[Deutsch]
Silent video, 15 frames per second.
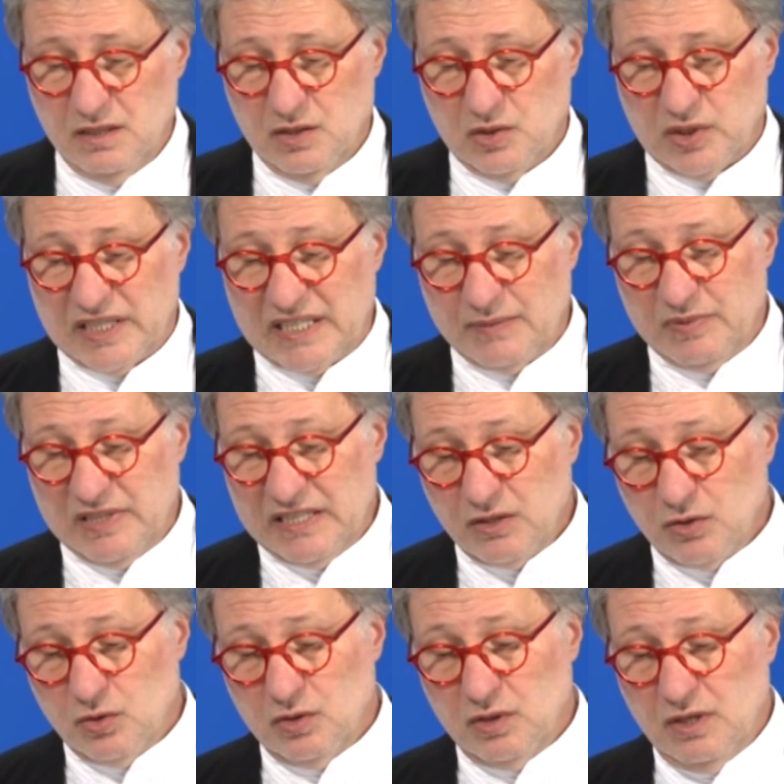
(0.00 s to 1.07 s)
zur
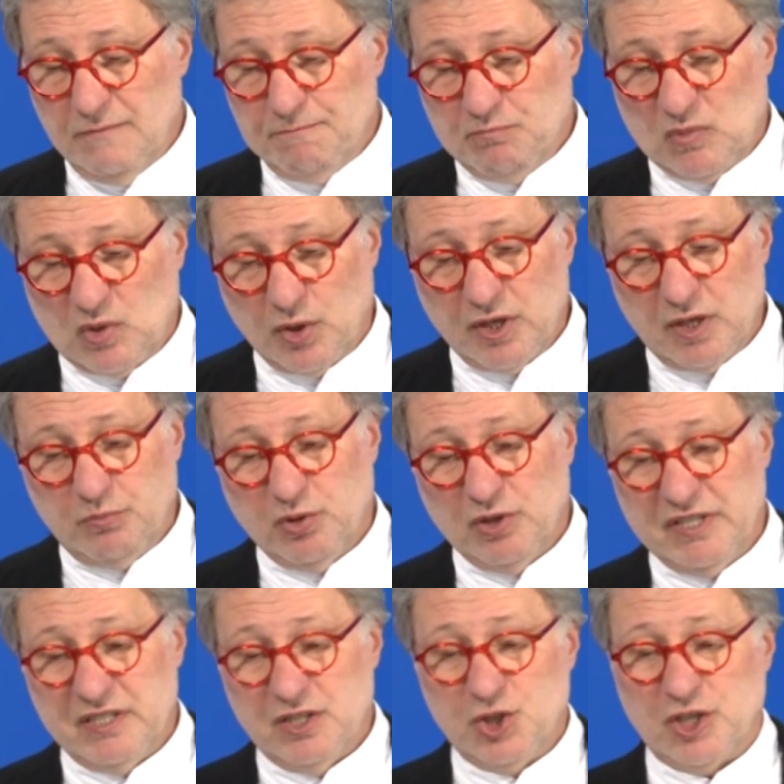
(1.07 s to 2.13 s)
Etablierung neuer
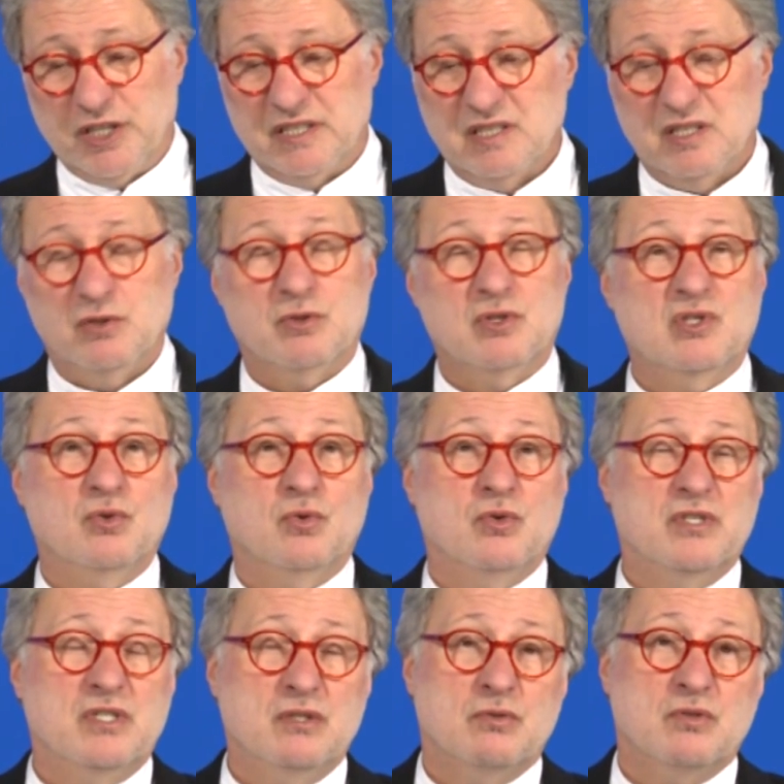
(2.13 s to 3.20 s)
politischer
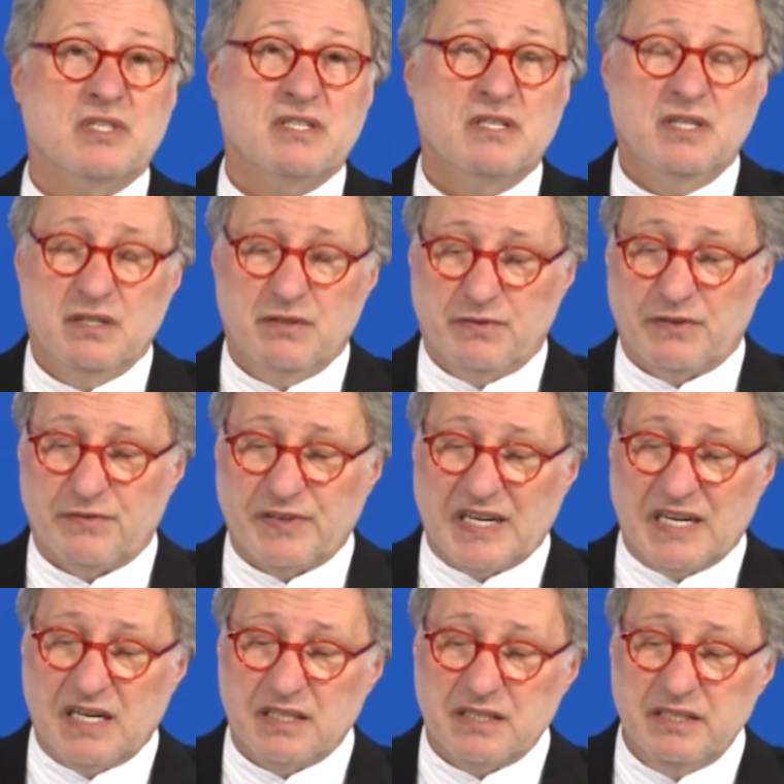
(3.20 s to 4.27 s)
Institutionen und
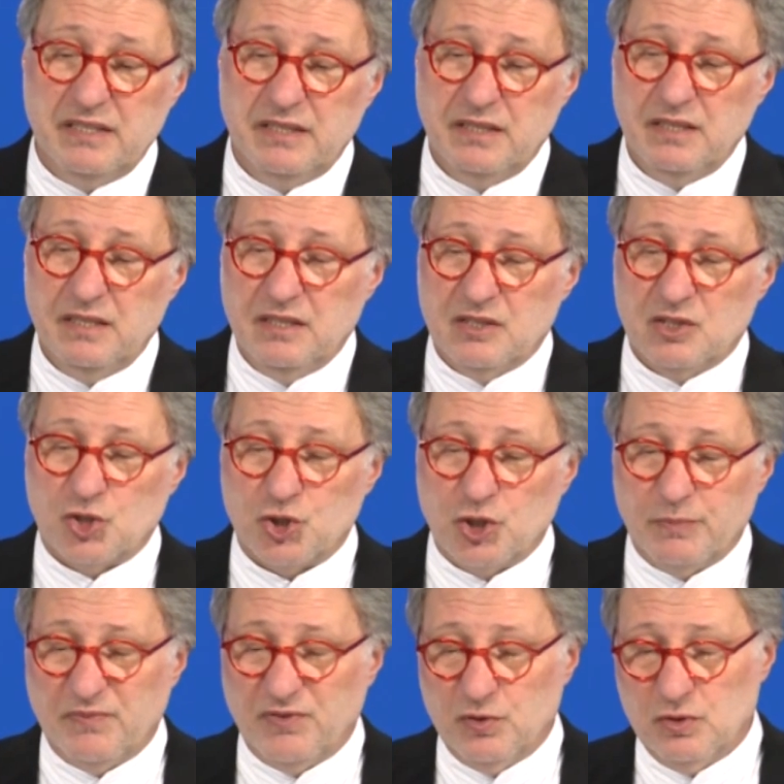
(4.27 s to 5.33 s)
Verfahren, zur
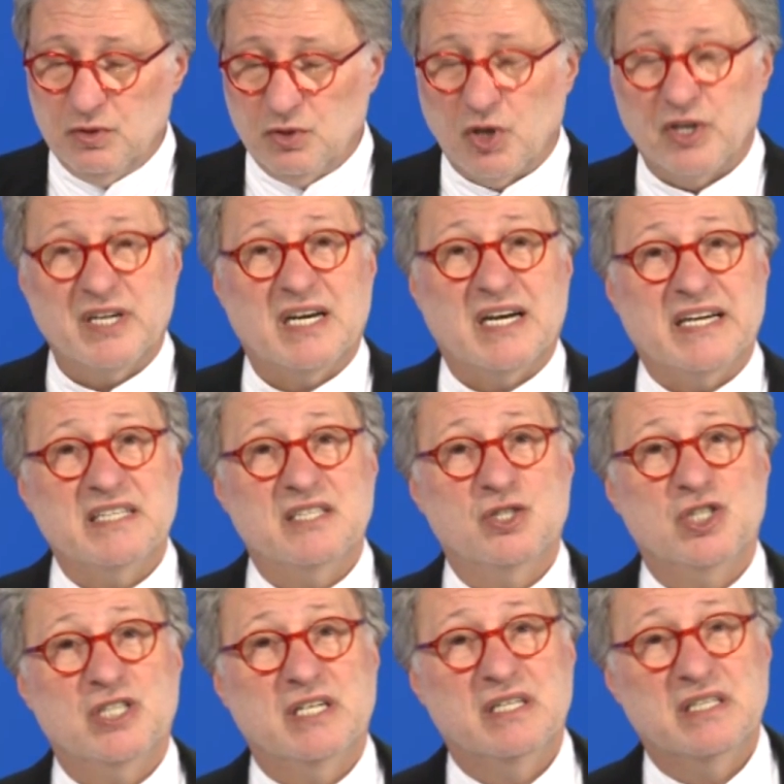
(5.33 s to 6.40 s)
Schöpfung neuer
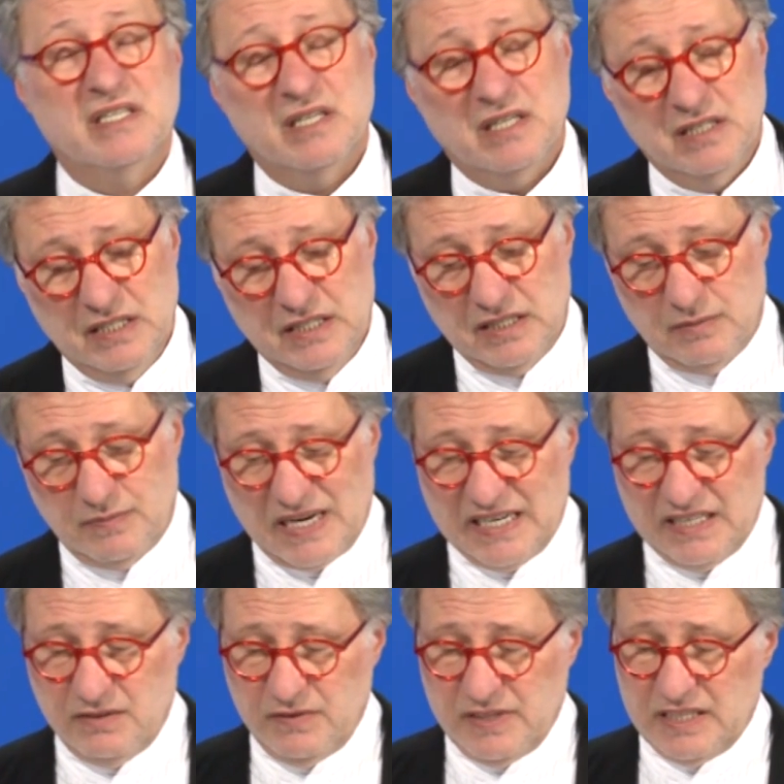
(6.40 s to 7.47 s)
eigenständiger
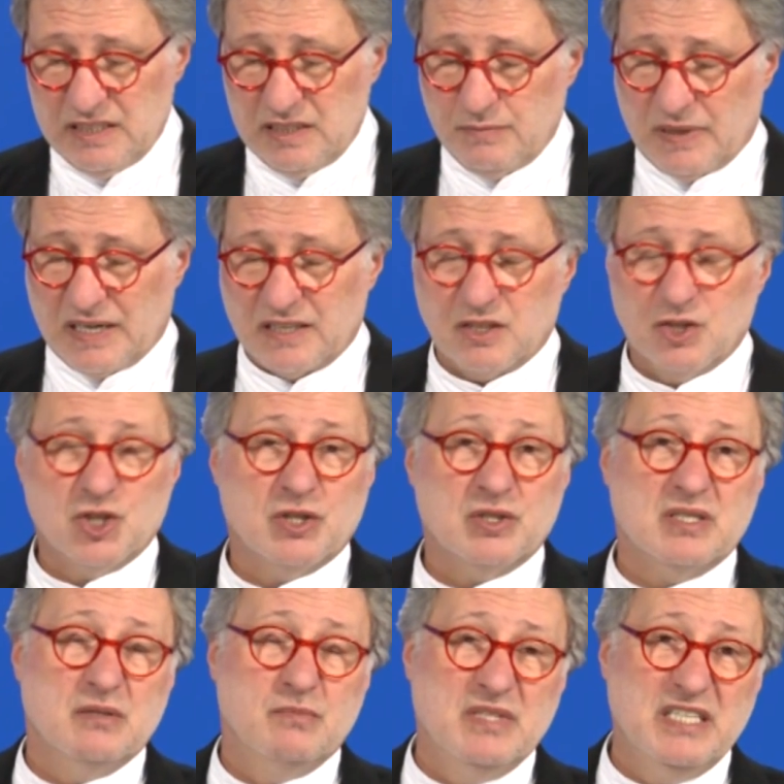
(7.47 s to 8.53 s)
Gemeinwesen praktisch aus
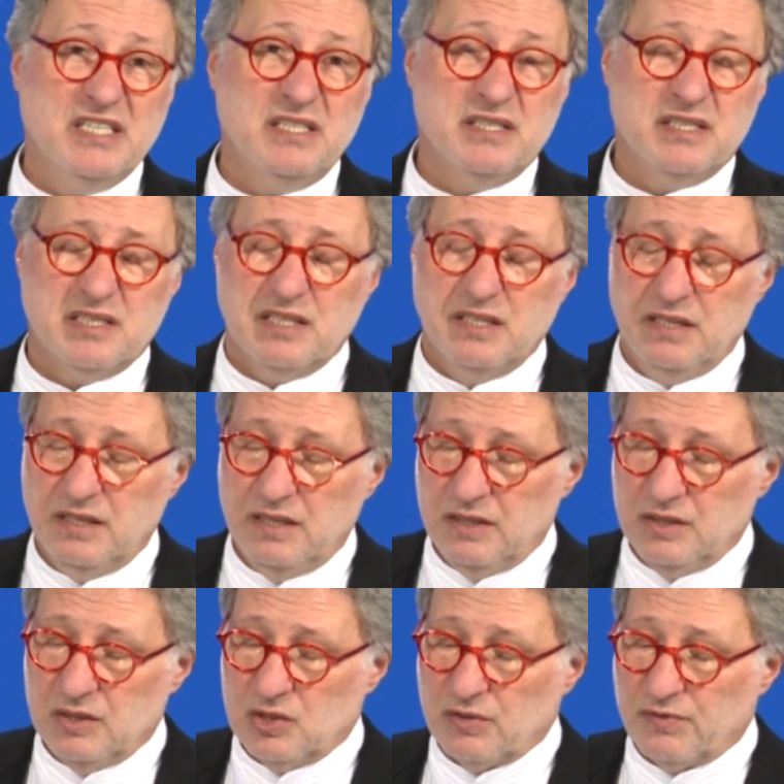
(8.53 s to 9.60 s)
dem Nichts,
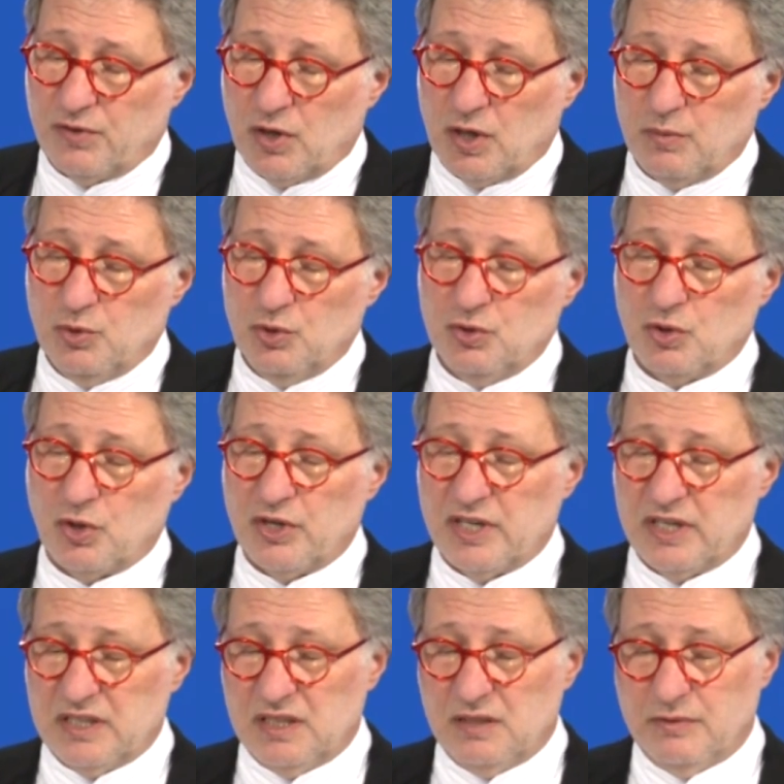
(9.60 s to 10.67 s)
zur Formung neuer
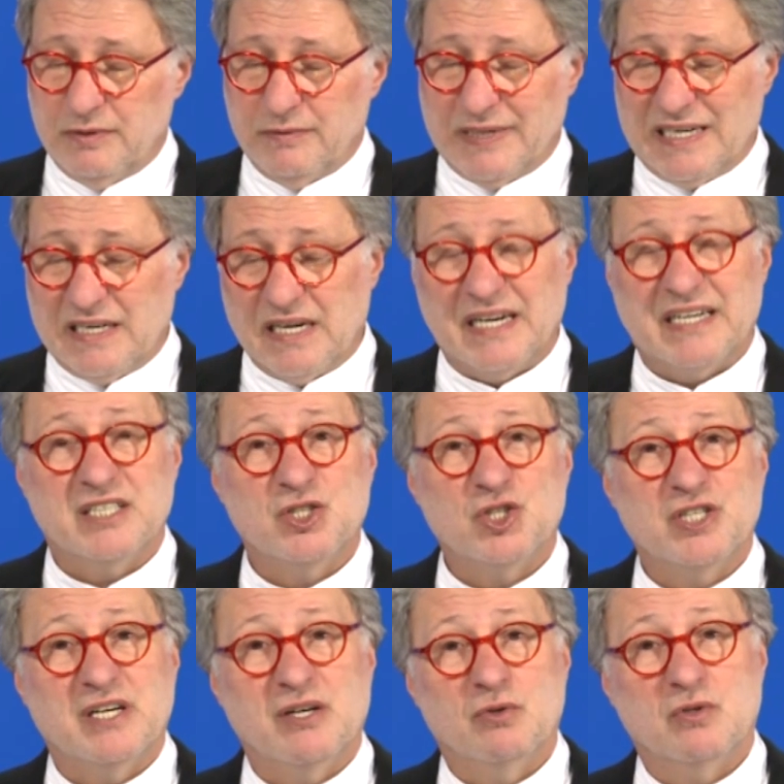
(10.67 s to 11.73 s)
individueller
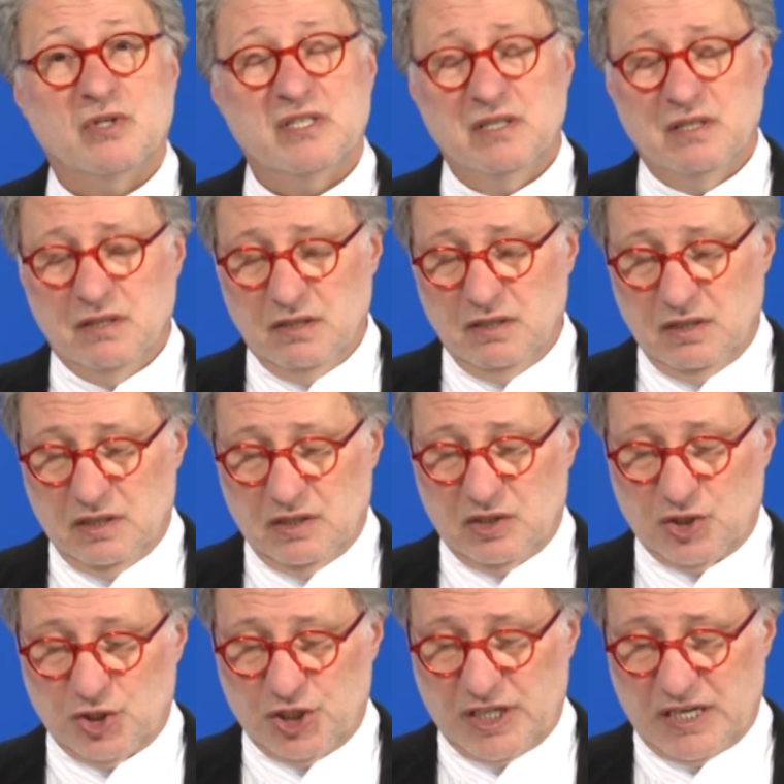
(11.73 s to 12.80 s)
Einstellungen,
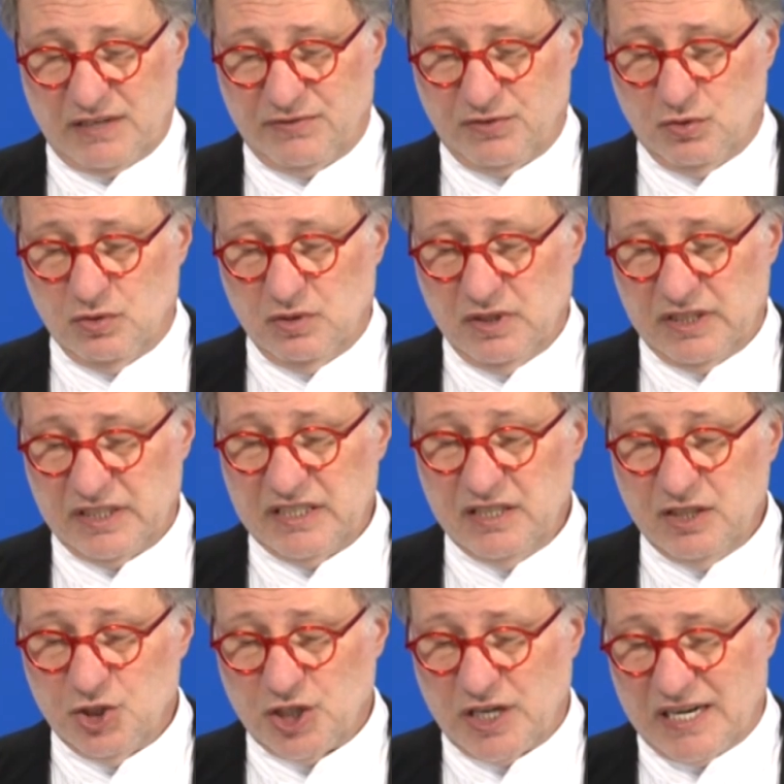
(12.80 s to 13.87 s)
zur Schärfung
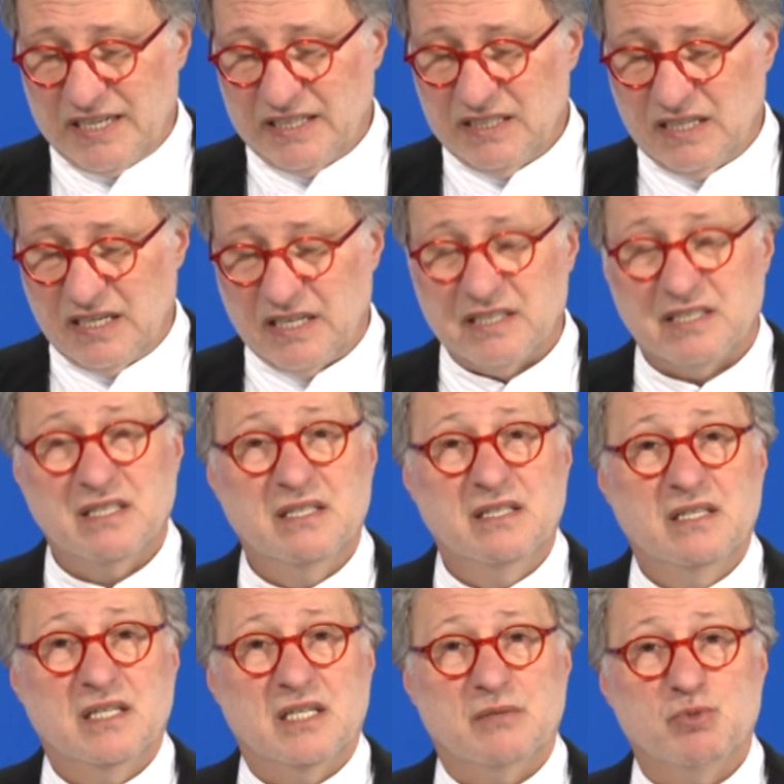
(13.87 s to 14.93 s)
griechischer Eigenart
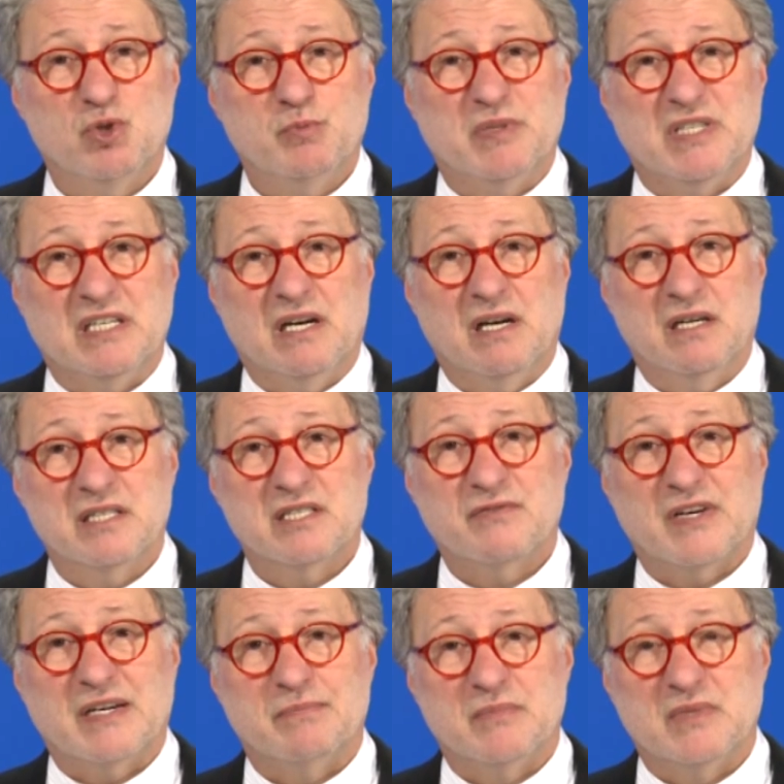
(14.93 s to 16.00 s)
im Spiegel des
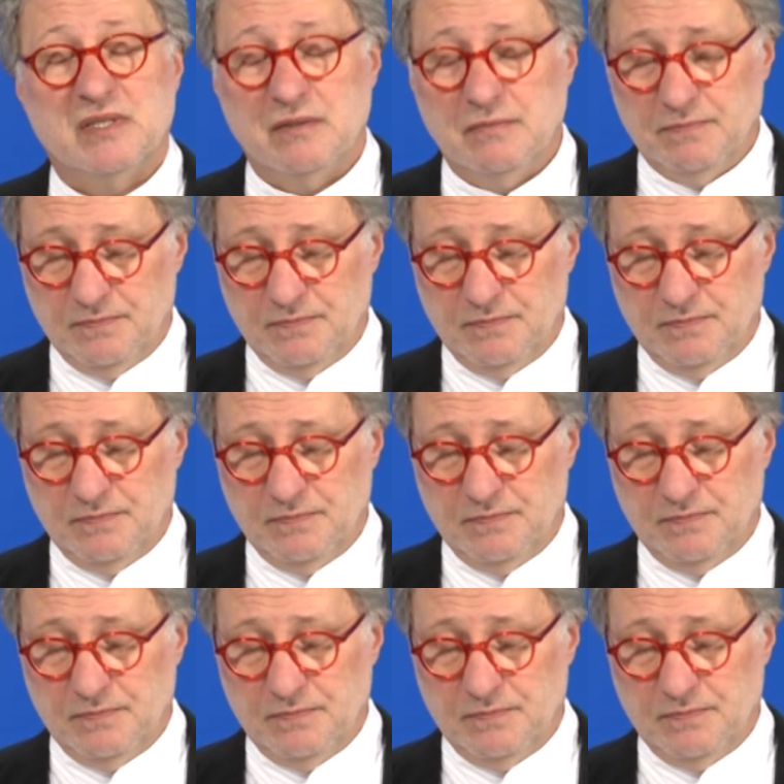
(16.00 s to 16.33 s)
Fremden.